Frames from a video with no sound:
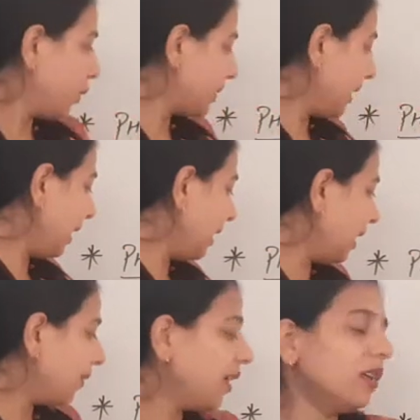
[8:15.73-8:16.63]
उसके
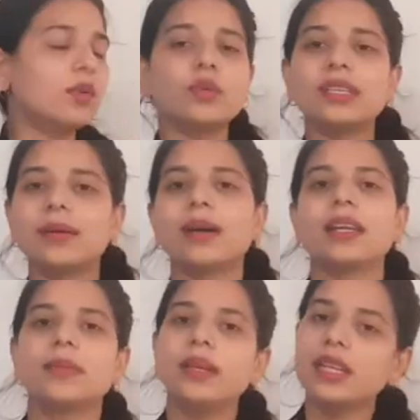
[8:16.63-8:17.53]
अलावा उनके
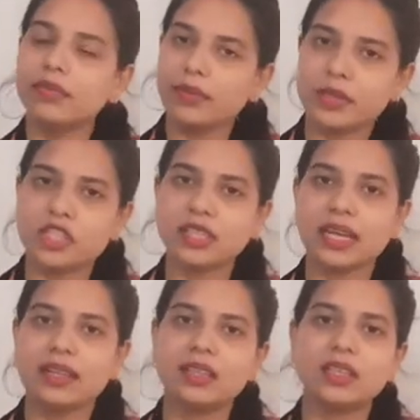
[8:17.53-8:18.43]
बारे में इंफॉर्मेशन
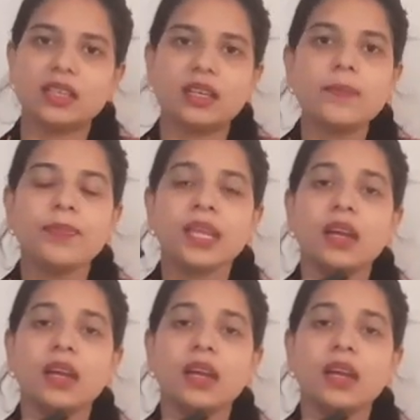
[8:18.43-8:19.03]
गैदर करना